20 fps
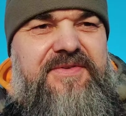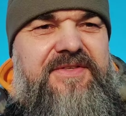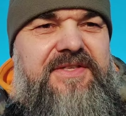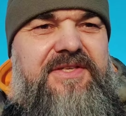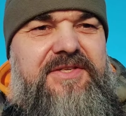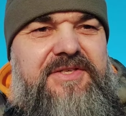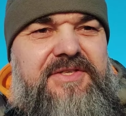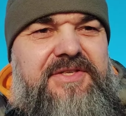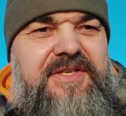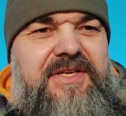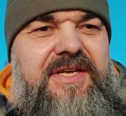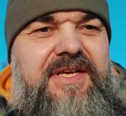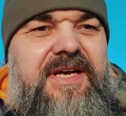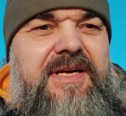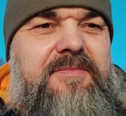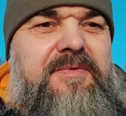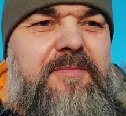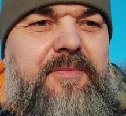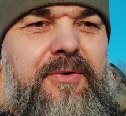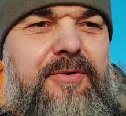fizycznie,
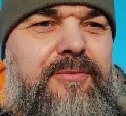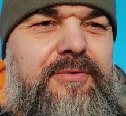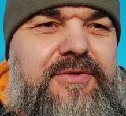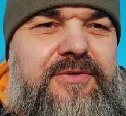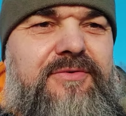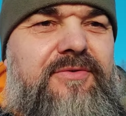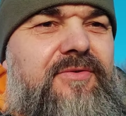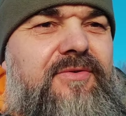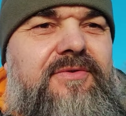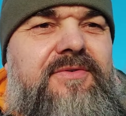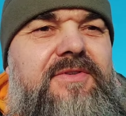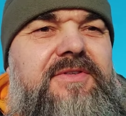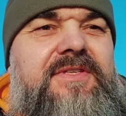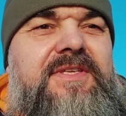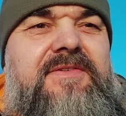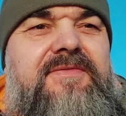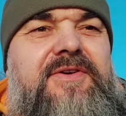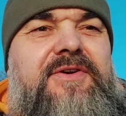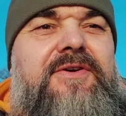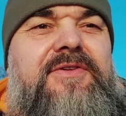jakby po ludzku
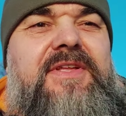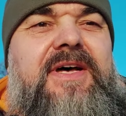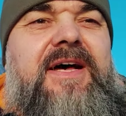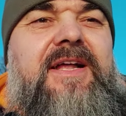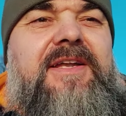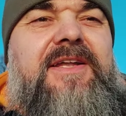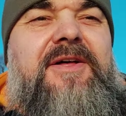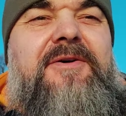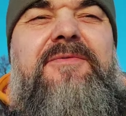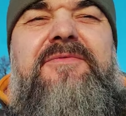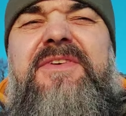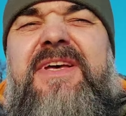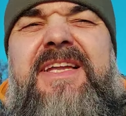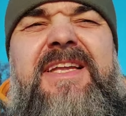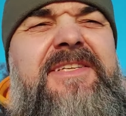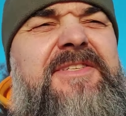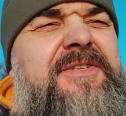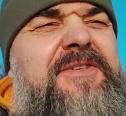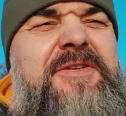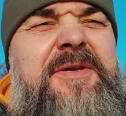niewykonalna. On mówi,
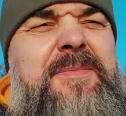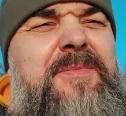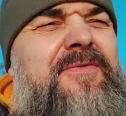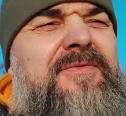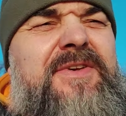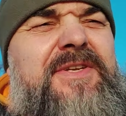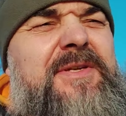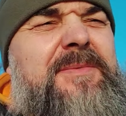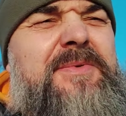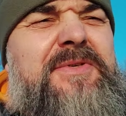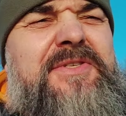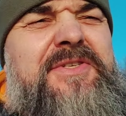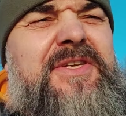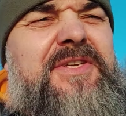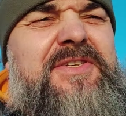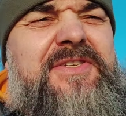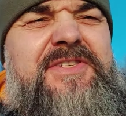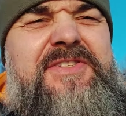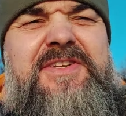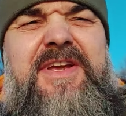ale ja ci nie mówię, żebyś
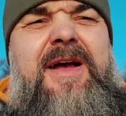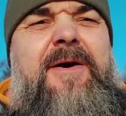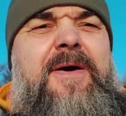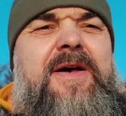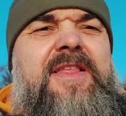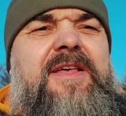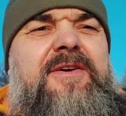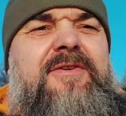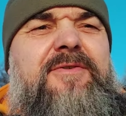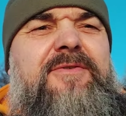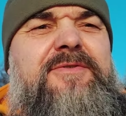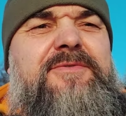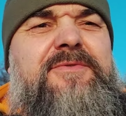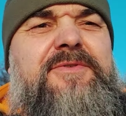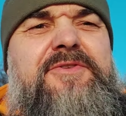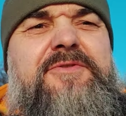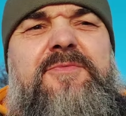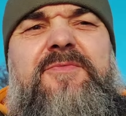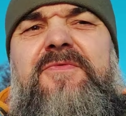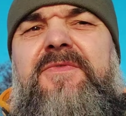się z ciała
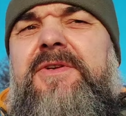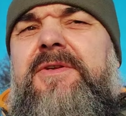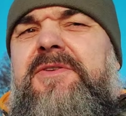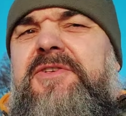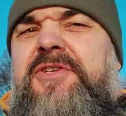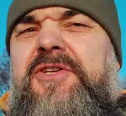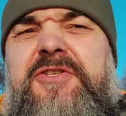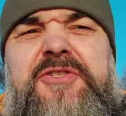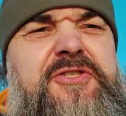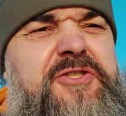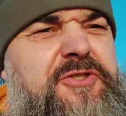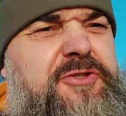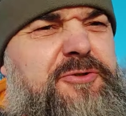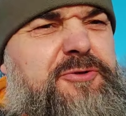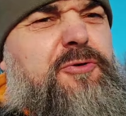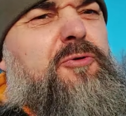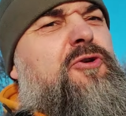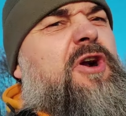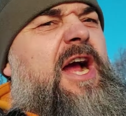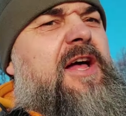narodził, ja ci mówię, żebyś się z
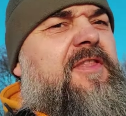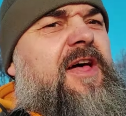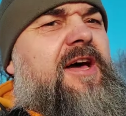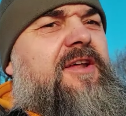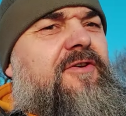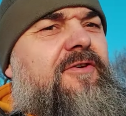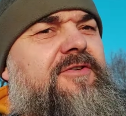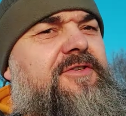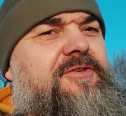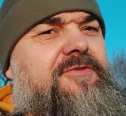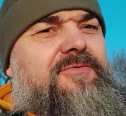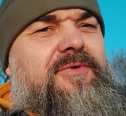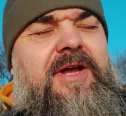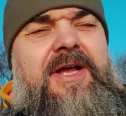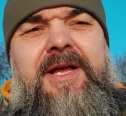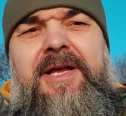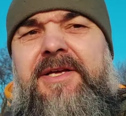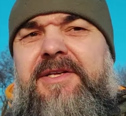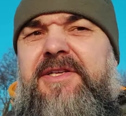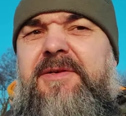ducha narodził,
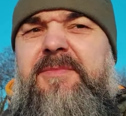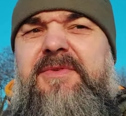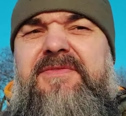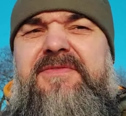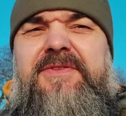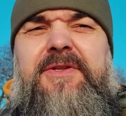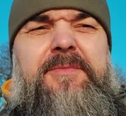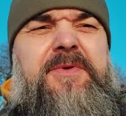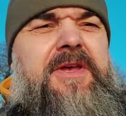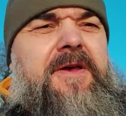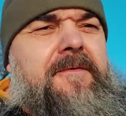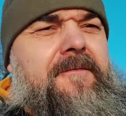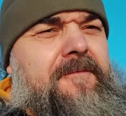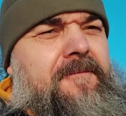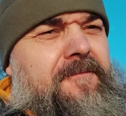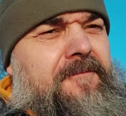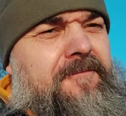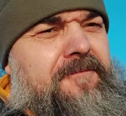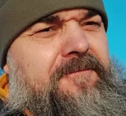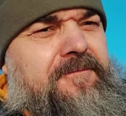żeby w sobie
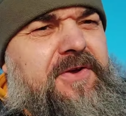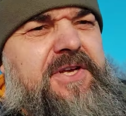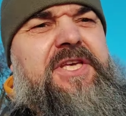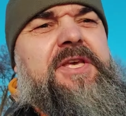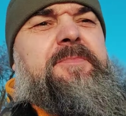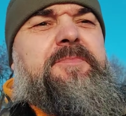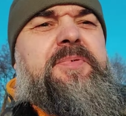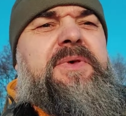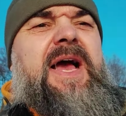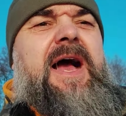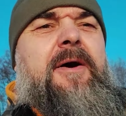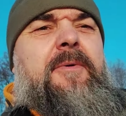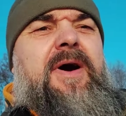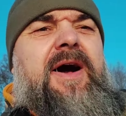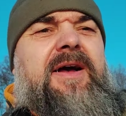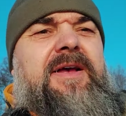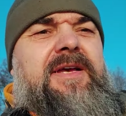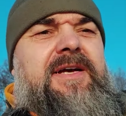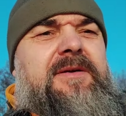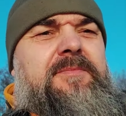
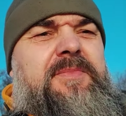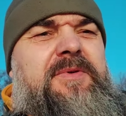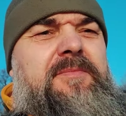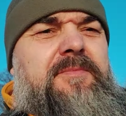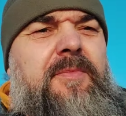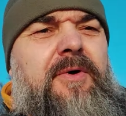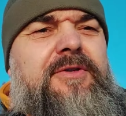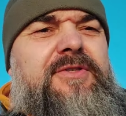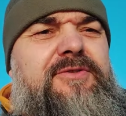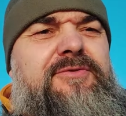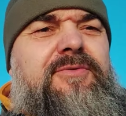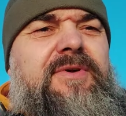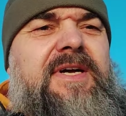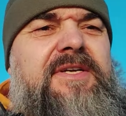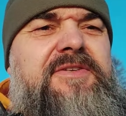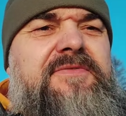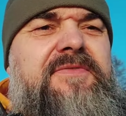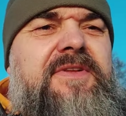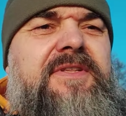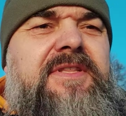wykipiała jakby moc
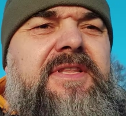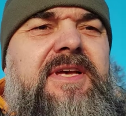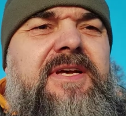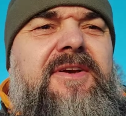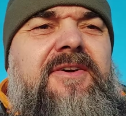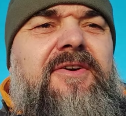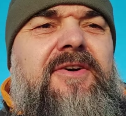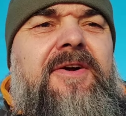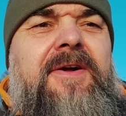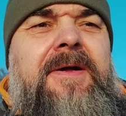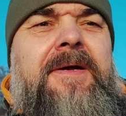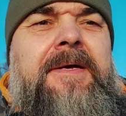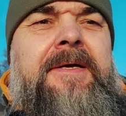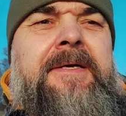Ducha Świętego.